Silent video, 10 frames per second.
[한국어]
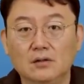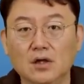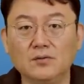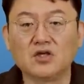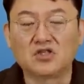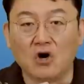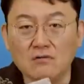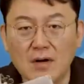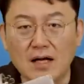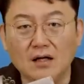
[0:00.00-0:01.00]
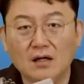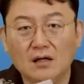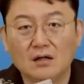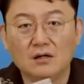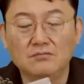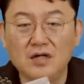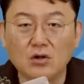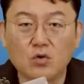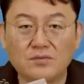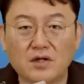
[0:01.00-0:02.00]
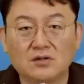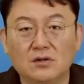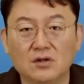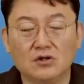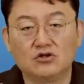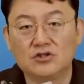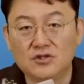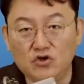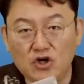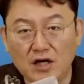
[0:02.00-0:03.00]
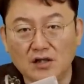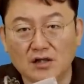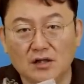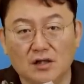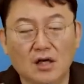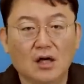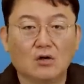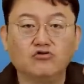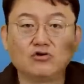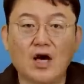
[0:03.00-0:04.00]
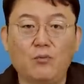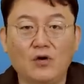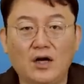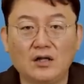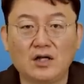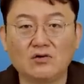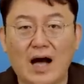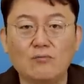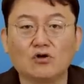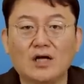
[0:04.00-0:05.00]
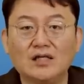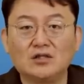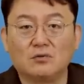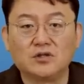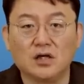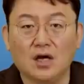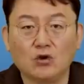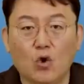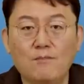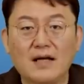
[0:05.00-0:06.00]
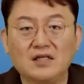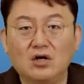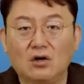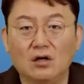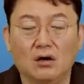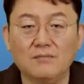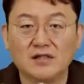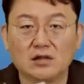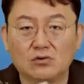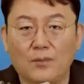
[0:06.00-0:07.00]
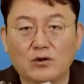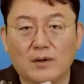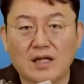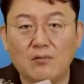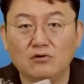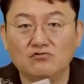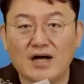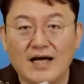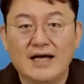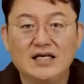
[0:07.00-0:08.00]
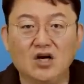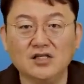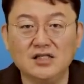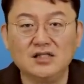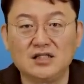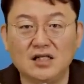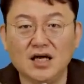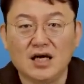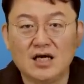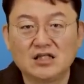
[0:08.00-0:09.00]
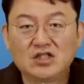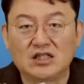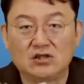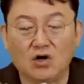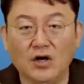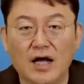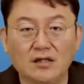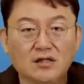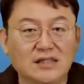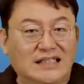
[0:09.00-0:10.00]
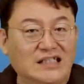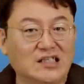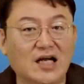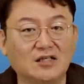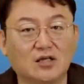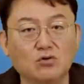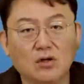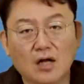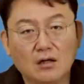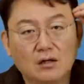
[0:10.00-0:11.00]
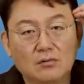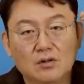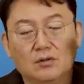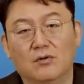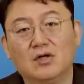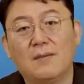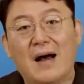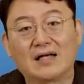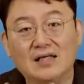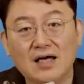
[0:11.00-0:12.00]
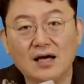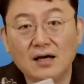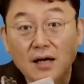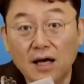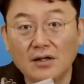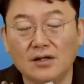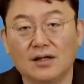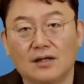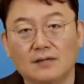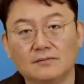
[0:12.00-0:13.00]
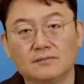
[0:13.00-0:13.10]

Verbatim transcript: 그러면서 정말 미래통합당 저 쥐레기들 국회에 보내는데도 아무것도 할 짓 없이 돈만 1억 얼마씩 또박또박 타먹는구나 이런 인식이 전애들 지지자한테도 머리에 박히게 해야 된다.